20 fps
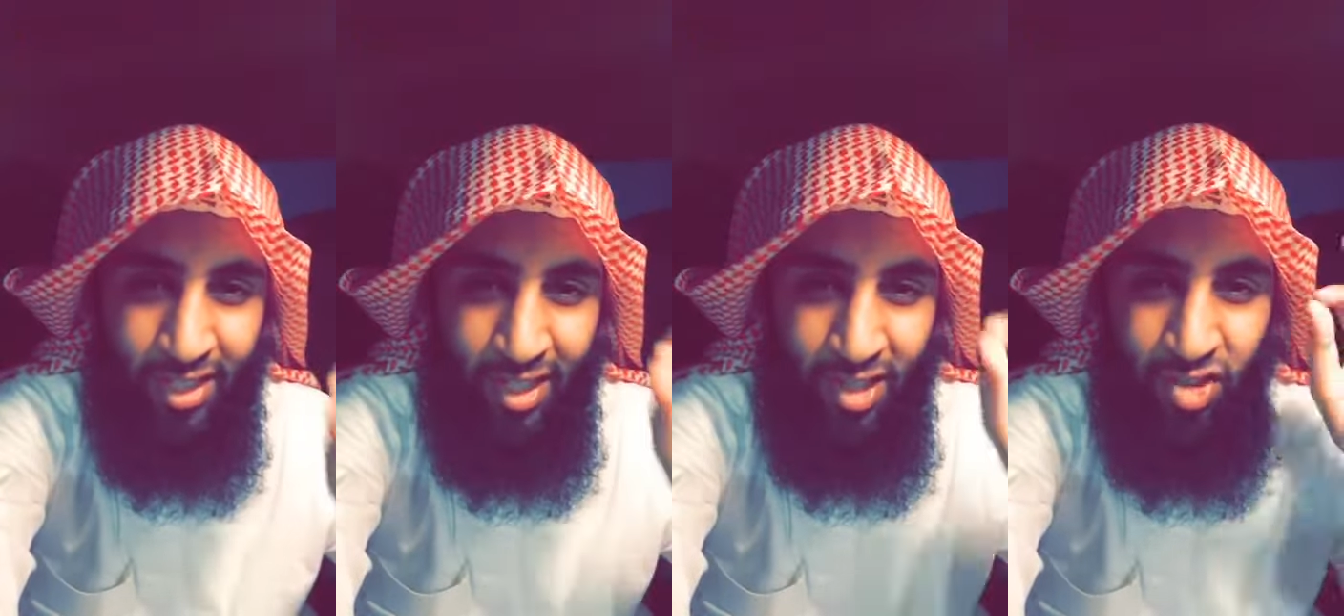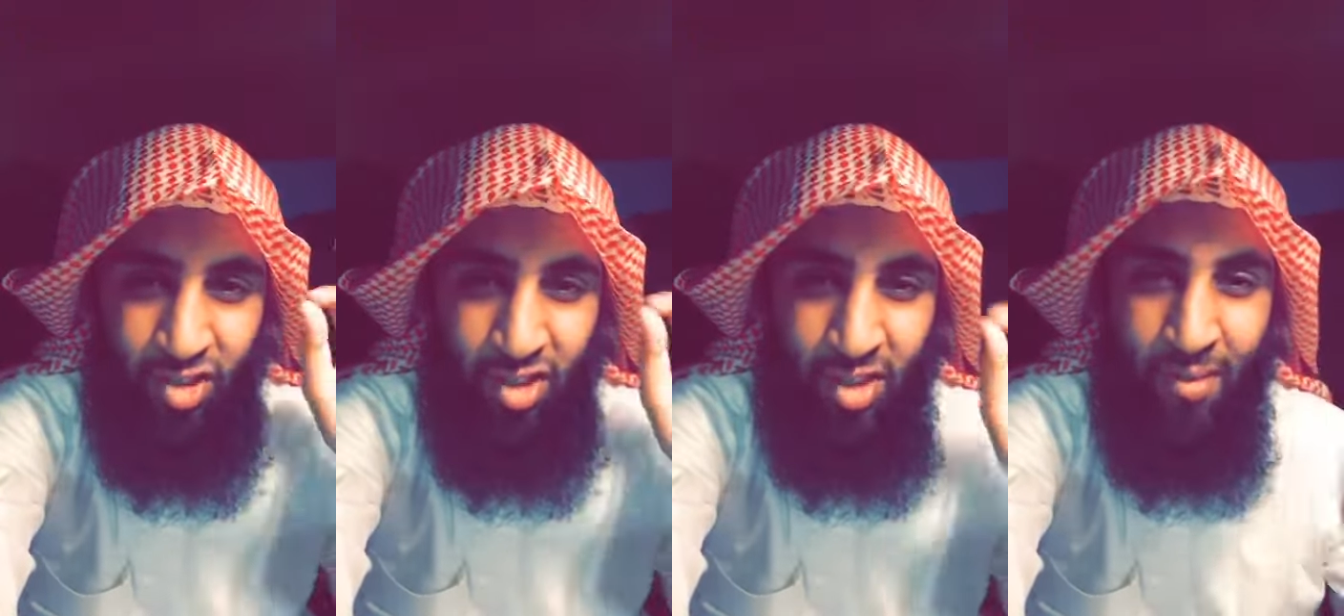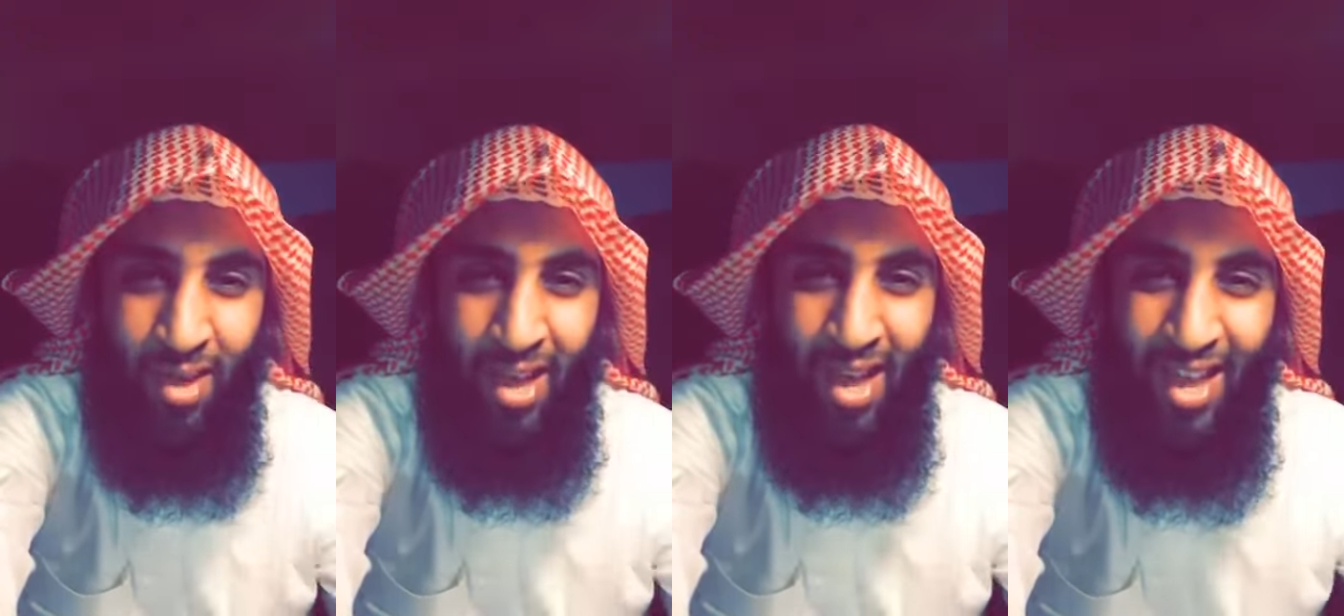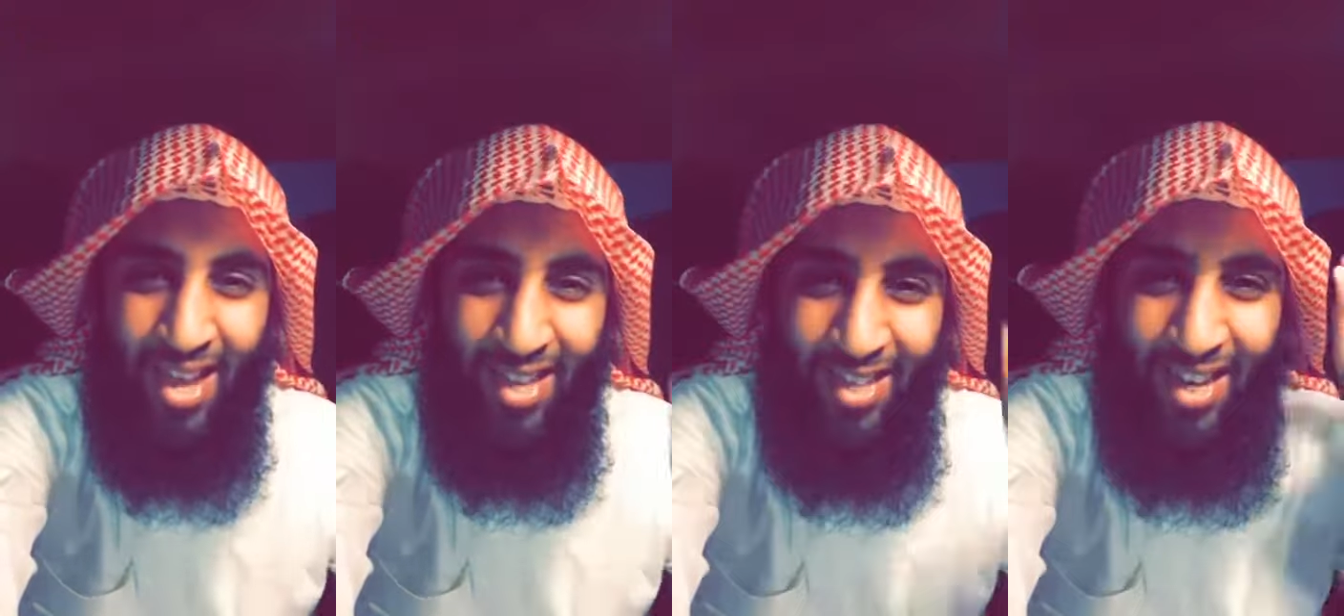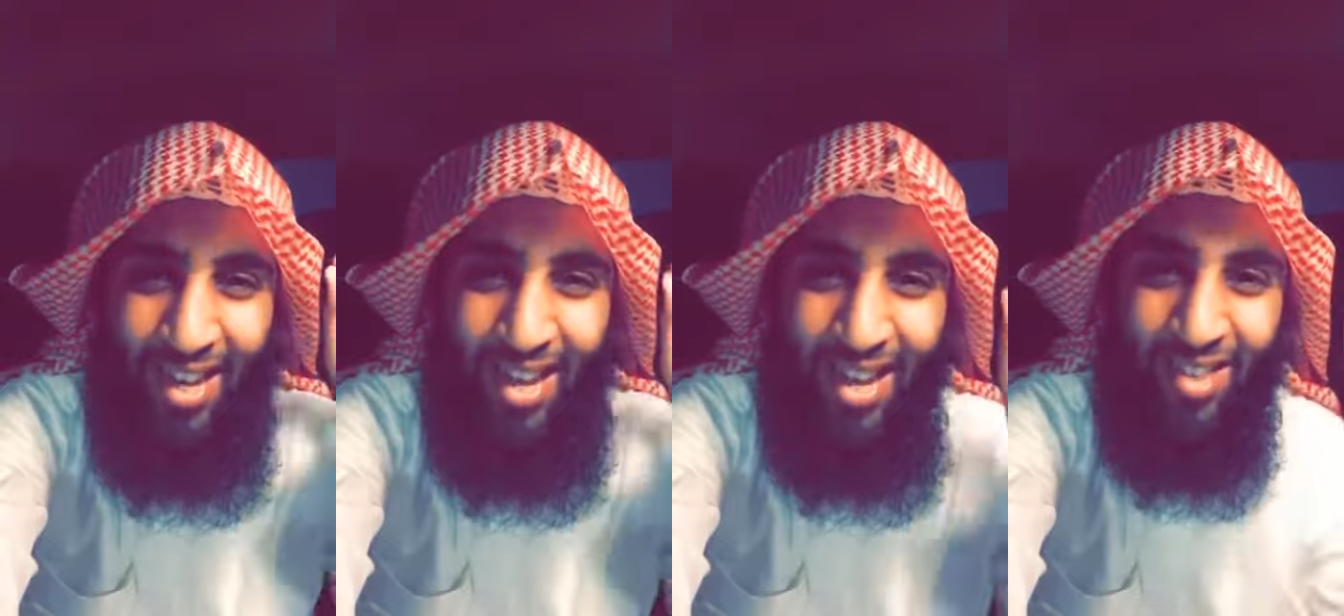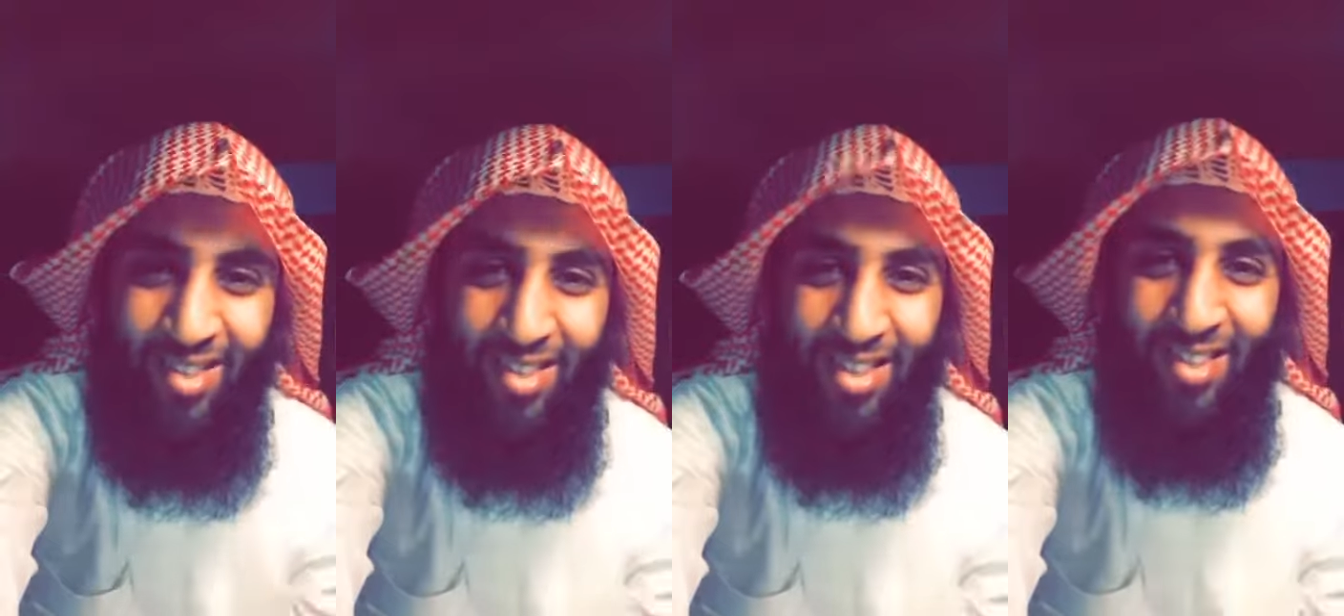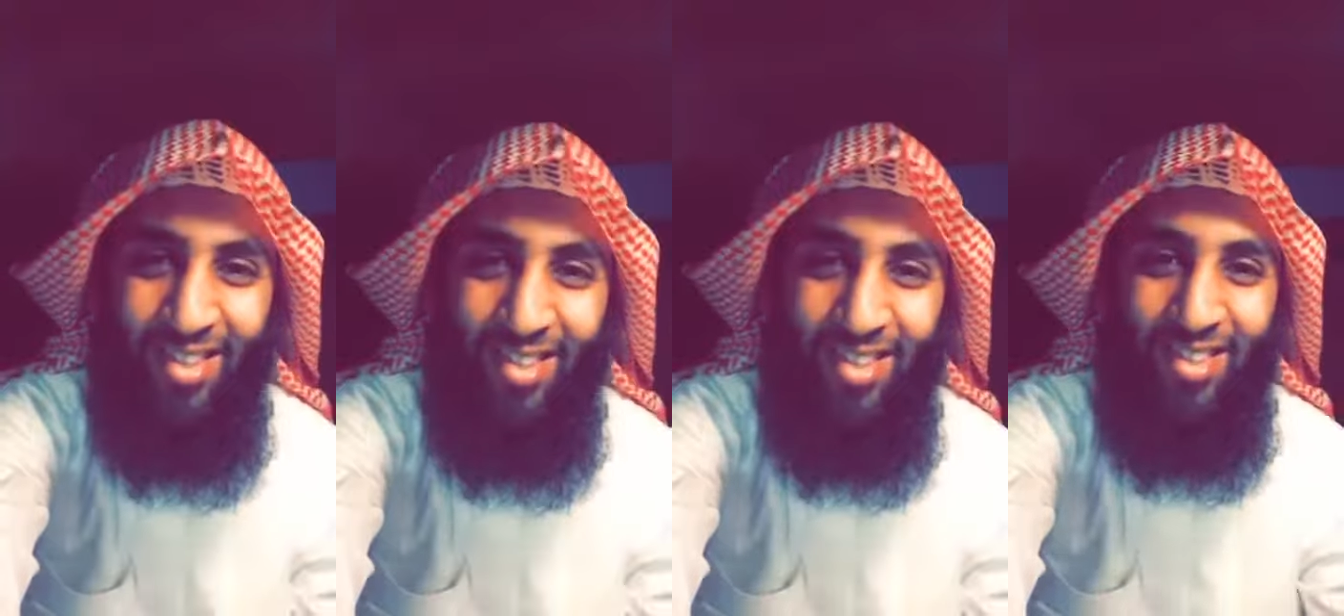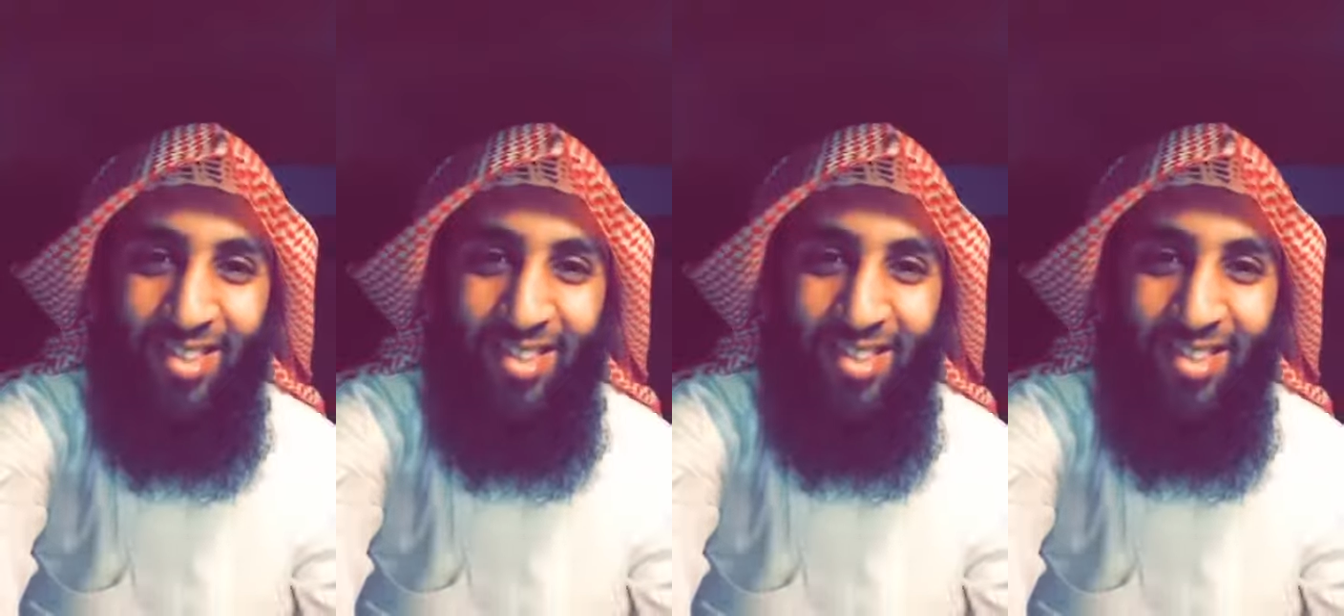لاجتماعات الحسد